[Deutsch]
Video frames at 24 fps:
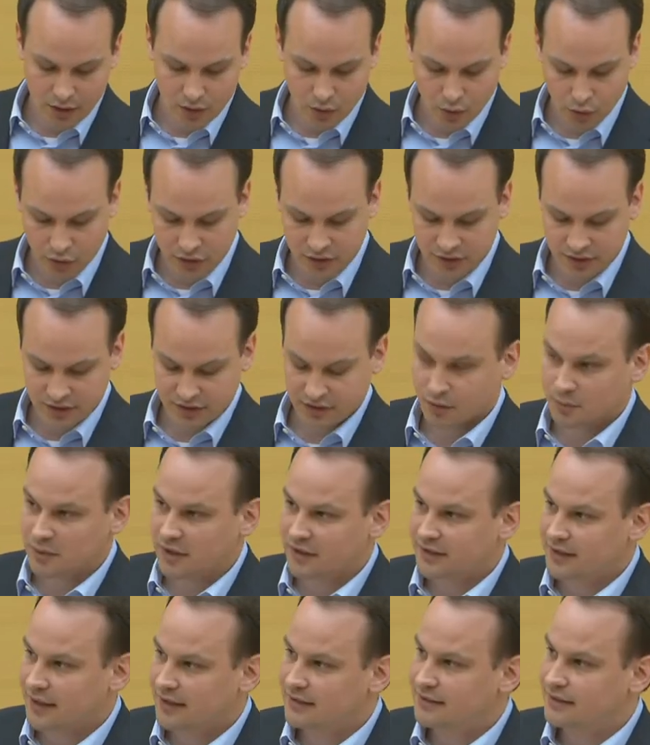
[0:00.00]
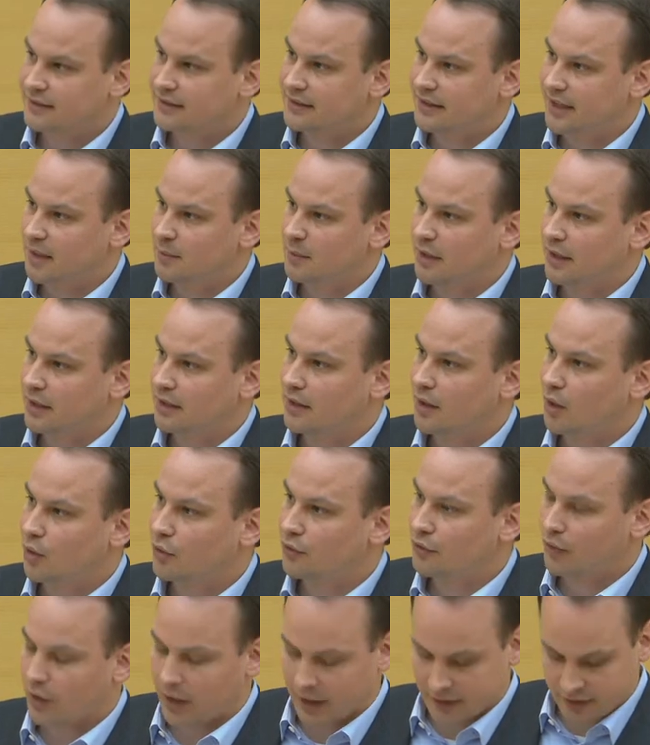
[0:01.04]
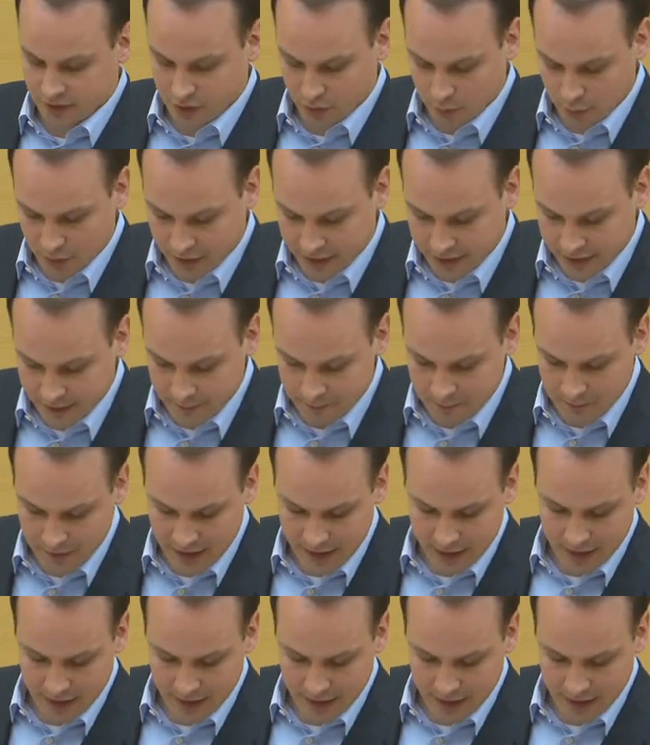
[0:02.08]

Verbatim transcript: Und um das ganze Thema auch voranzubringen,